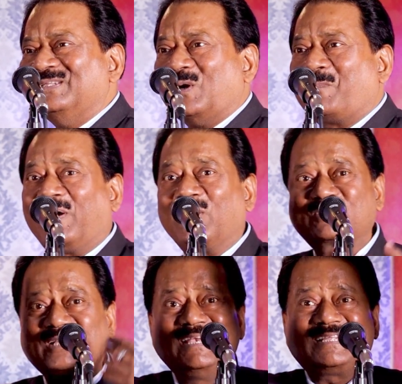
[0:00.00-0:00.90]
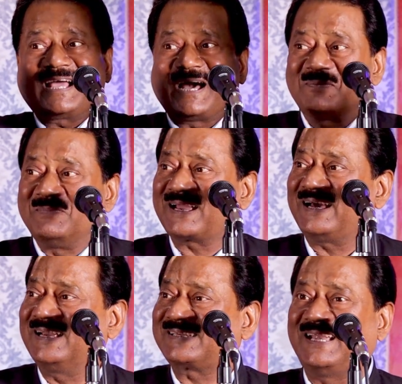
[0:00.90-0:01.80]
जो पड़ोसन के घर में
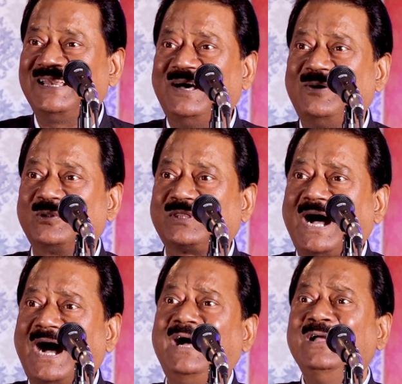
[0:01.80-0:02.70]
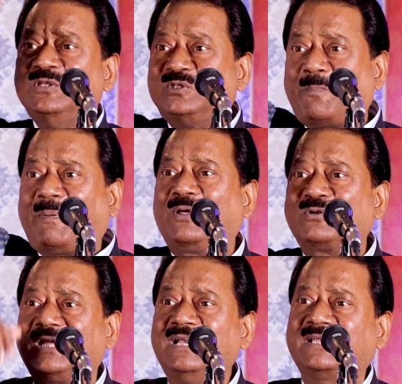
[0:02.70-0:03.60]
कनेक्शन न होता जो
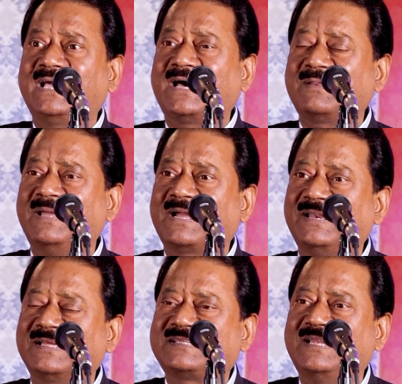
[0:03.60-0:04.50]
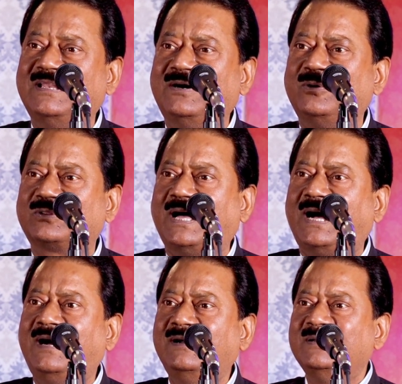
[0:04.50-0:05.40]
पड़ोसन के घर में कनेक्शन न होता
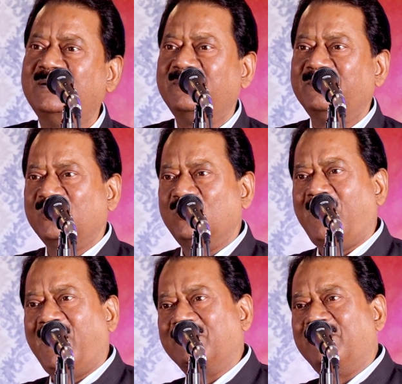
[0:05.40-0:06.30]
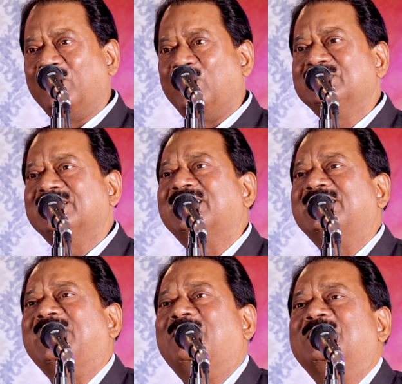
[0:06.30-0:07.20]
कुमार मनोज ने
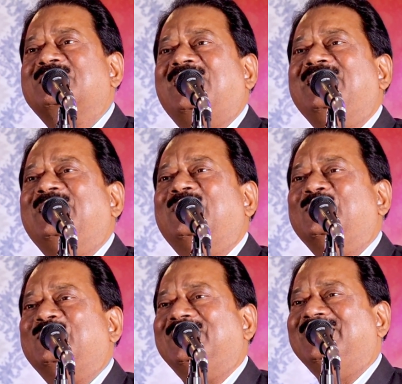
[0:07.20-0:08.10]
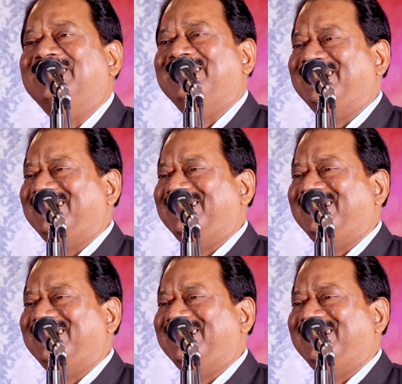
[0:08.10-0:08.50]
कटिया फंसाई न होती